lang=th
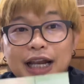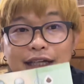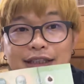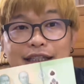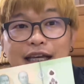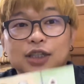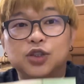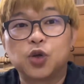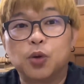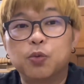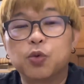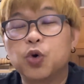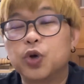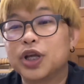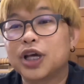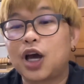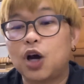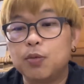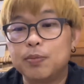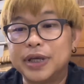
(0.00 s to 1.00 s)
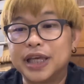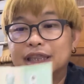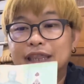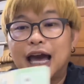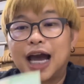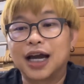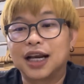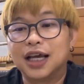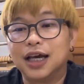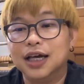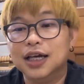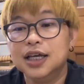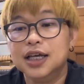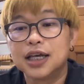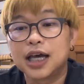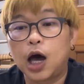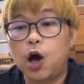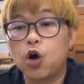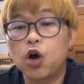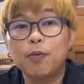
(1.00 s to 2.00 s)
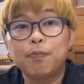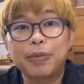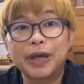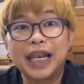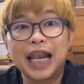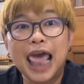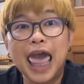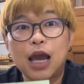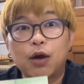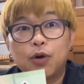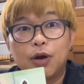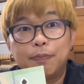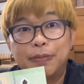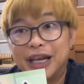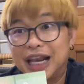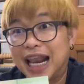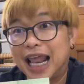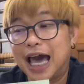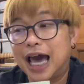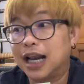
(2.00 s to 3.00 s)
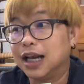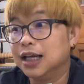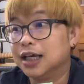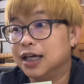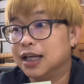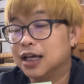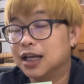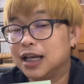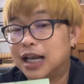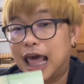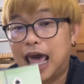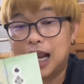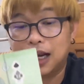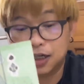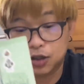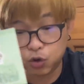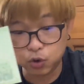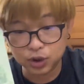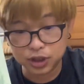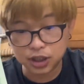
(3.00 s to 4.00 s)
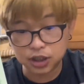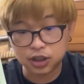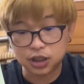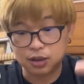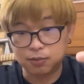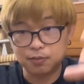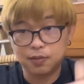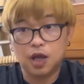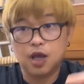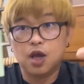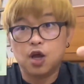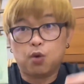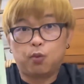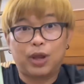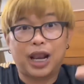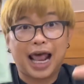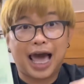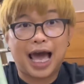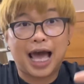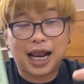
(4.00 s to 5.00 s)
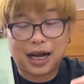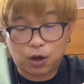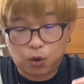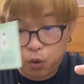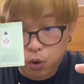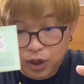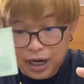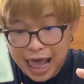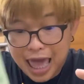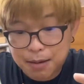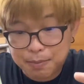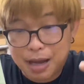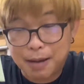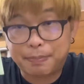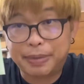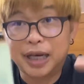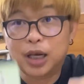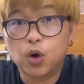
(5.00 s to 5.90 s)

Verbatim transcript: นักสะสมคนที่เขามีตังเนี่ยเขาก็ไปแลกไว้เป็นล้านเลยนั้นล้านคุณนึกถึงเวลาคุณแลกมาเป็น